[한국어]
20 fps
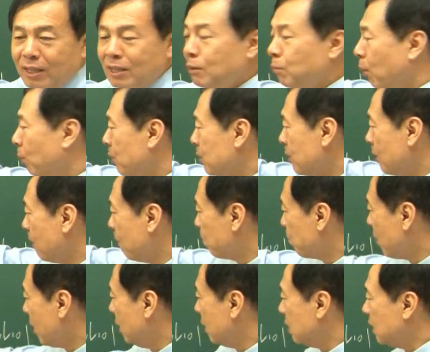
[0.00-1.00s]
이 법에서는
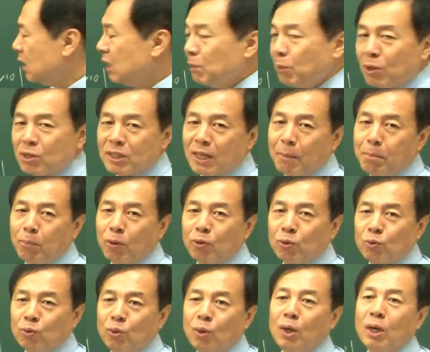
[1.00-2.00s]
2번,
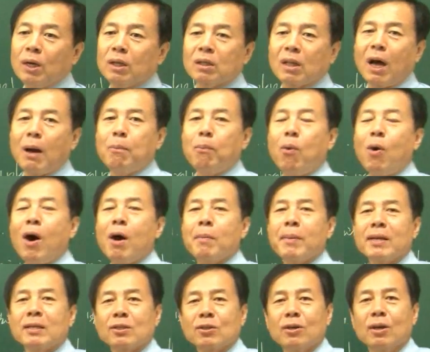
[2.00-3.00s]
3번도 다
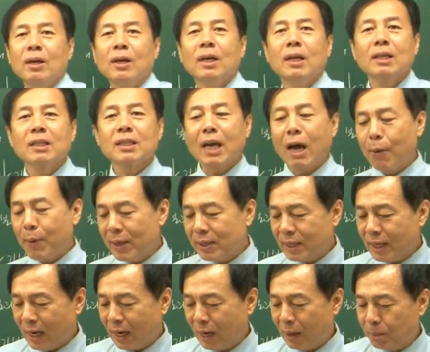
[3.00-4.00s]
포함해서
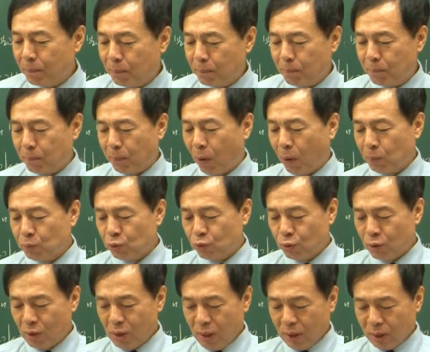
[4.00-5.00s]
사회재난의
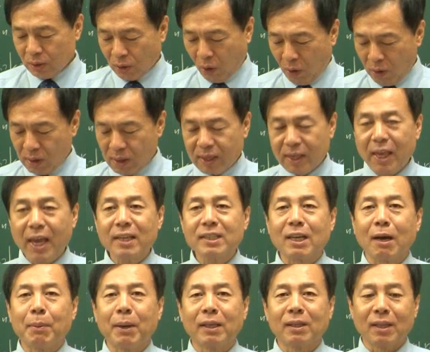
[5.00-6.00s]
범주를 넓게
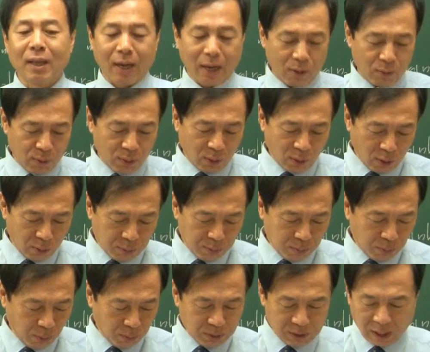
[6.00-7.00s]
잡았다라고 여러분
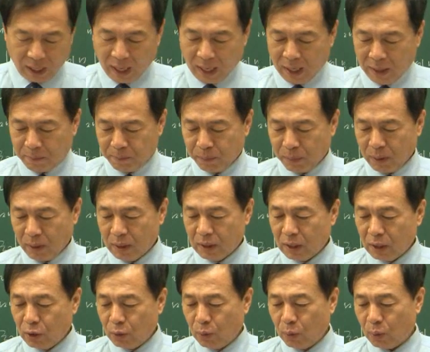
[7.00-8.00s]
봅니다. 이제
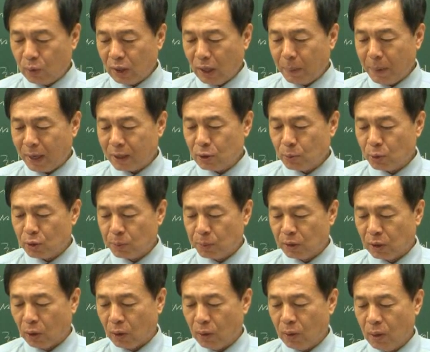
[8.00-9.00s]
그리고 그 다음에 가서
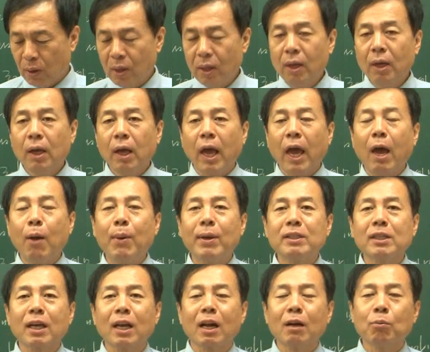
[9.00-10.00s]
보시면요. 해외
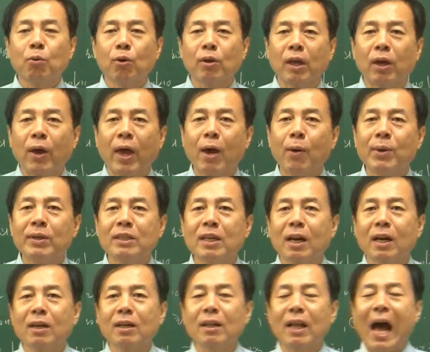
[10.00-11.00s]
재난을 볼게요. 해외
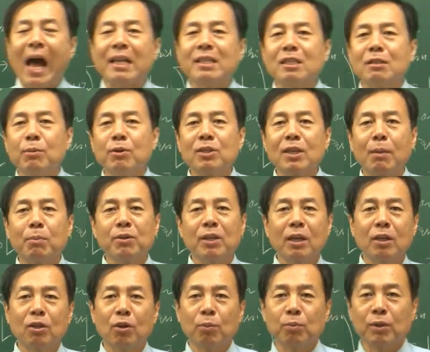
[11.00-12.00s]
재난은 안 쓰면서 한번
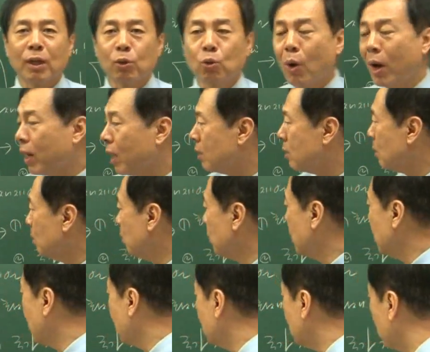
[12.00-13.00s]
얘기를 들어봅니다. 또 하나 지금
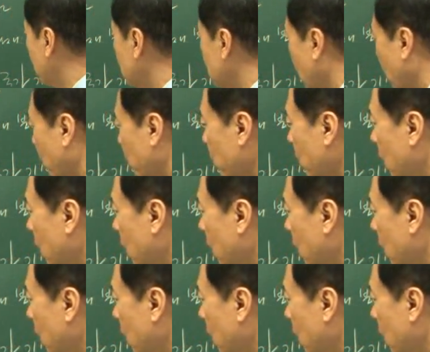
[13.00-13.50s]
미리 얘기되면요.